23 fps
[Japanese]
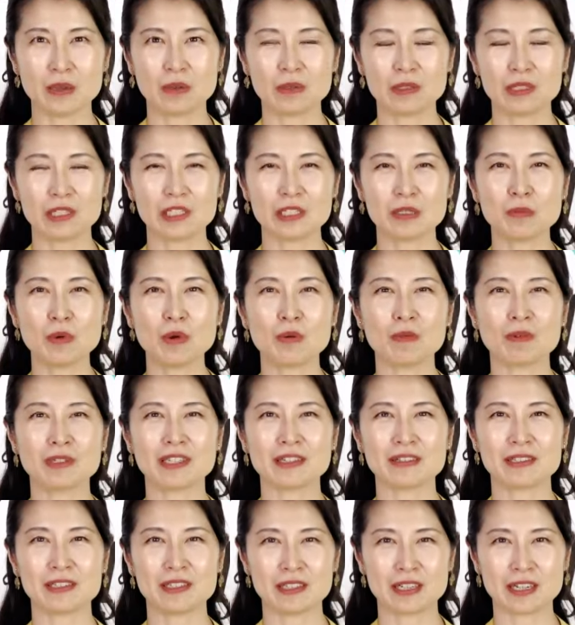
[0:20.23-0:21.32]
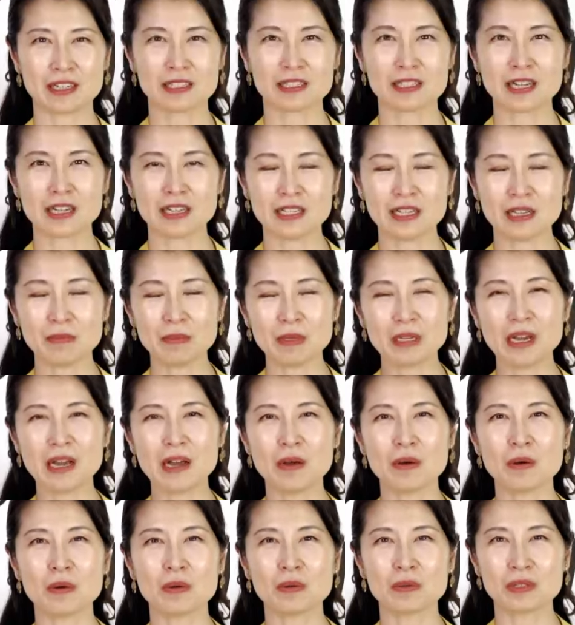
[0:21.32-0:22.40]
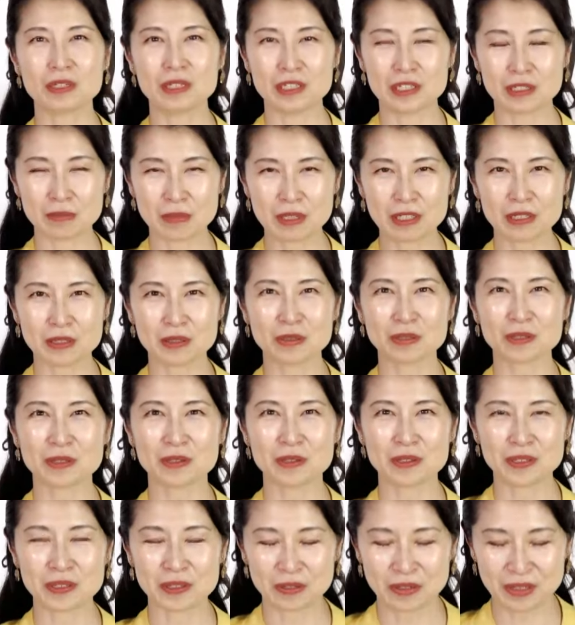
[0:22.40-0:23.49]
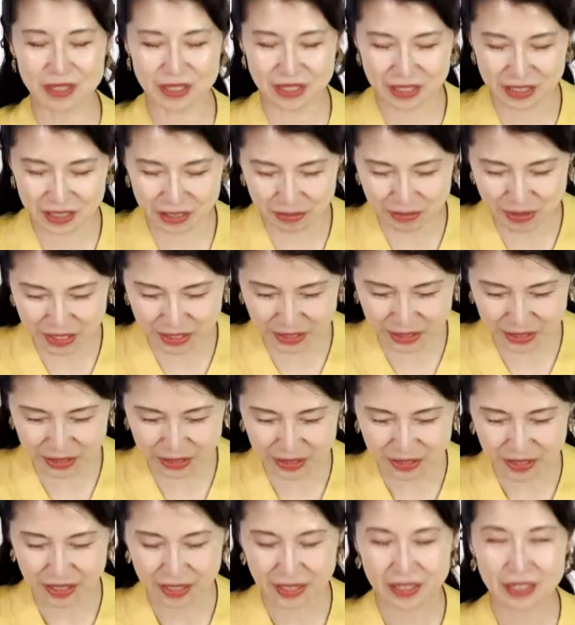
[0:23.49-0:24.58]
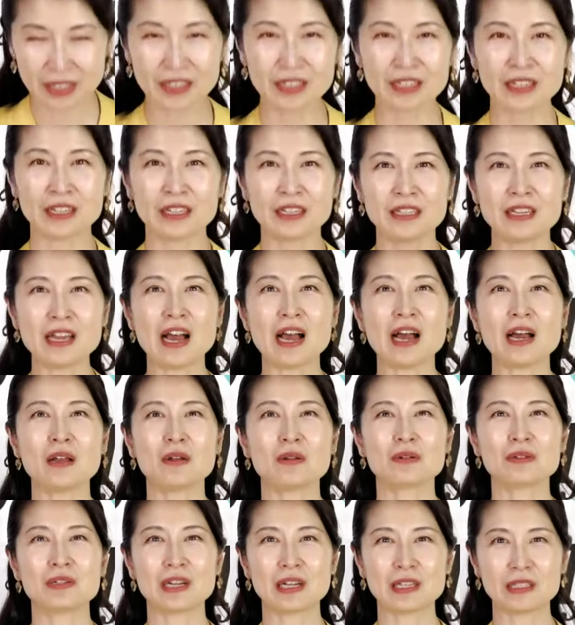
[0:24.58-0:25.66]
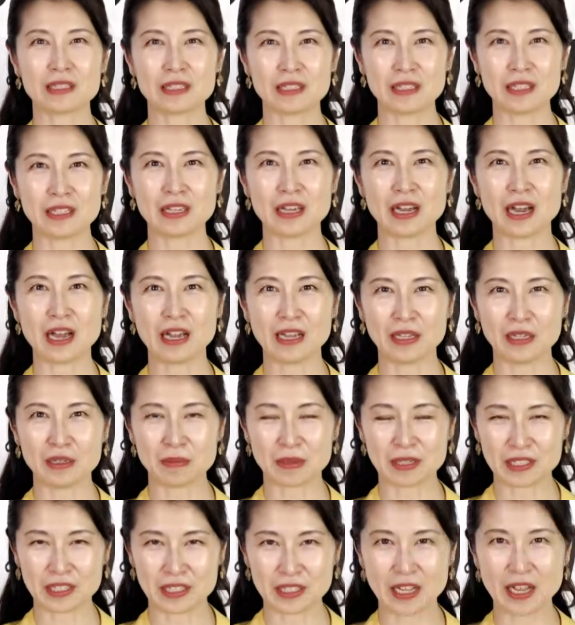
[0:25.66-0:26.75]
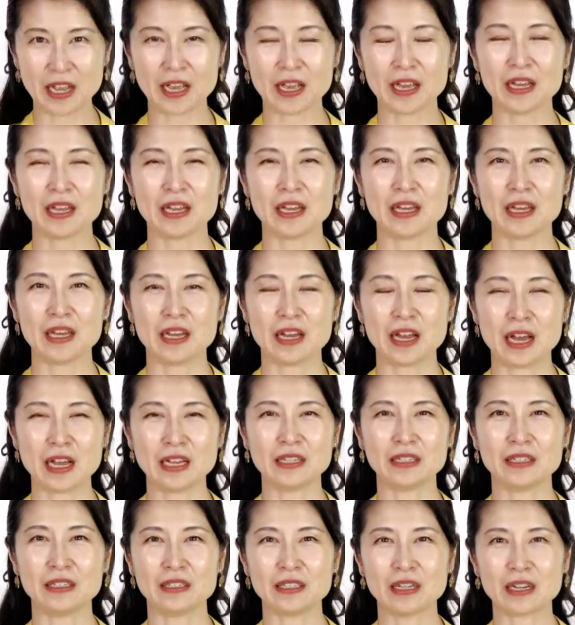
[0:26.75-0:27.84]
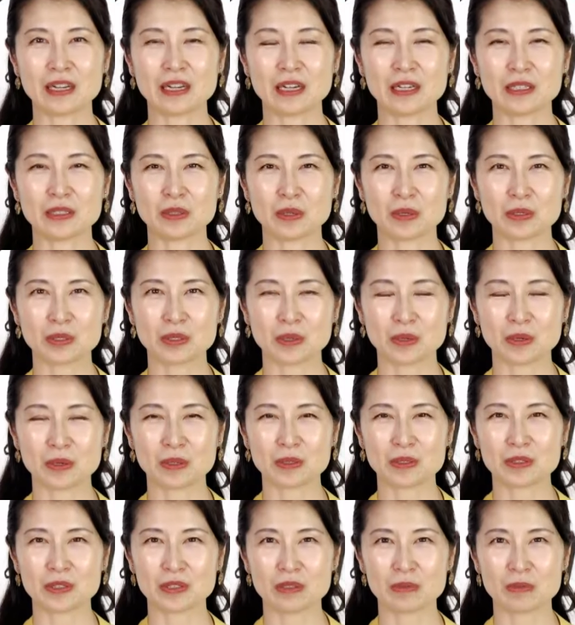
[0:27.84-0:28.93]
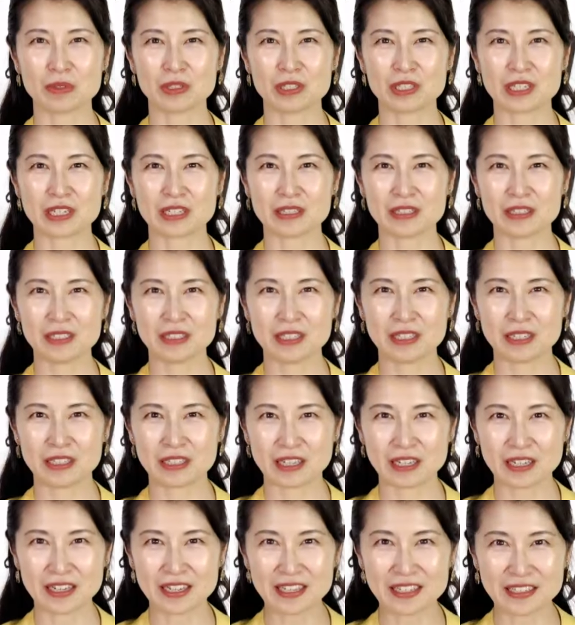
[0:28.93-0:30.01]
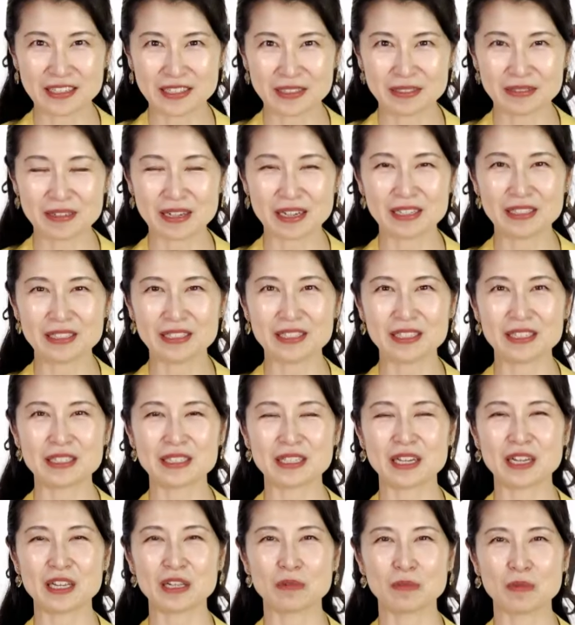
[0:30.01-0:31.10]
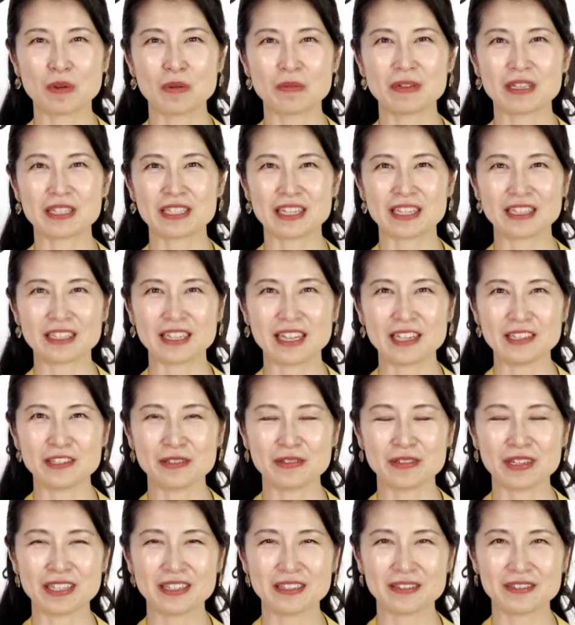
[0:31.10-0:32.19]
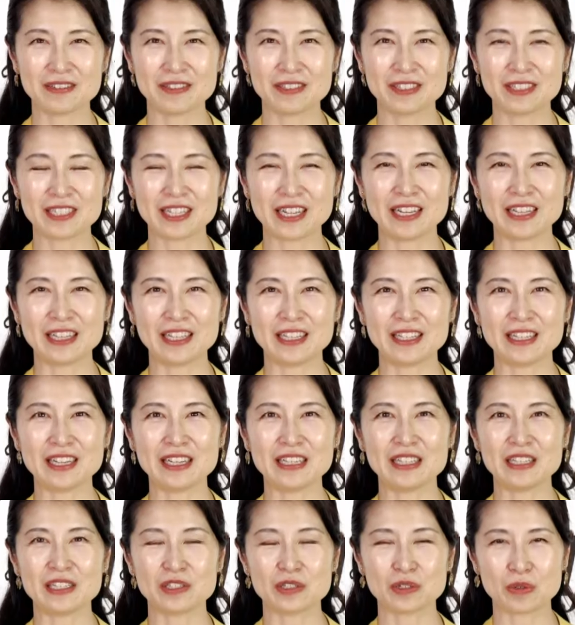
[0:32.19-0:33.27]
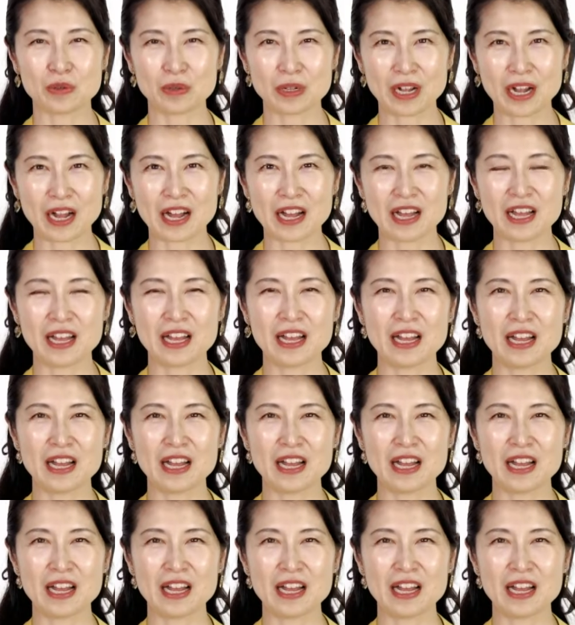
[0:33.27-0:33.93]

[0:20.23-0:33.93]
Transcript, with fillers: 本日も私桂木奈美がお送りします。どうぞよろしくお願いいたします。いやーろくがつに入りまして、はいなんかそろそろ梅雨も近づいてきたかなっていう感じですけれども、皆さん体調など崩されていないでしょうか。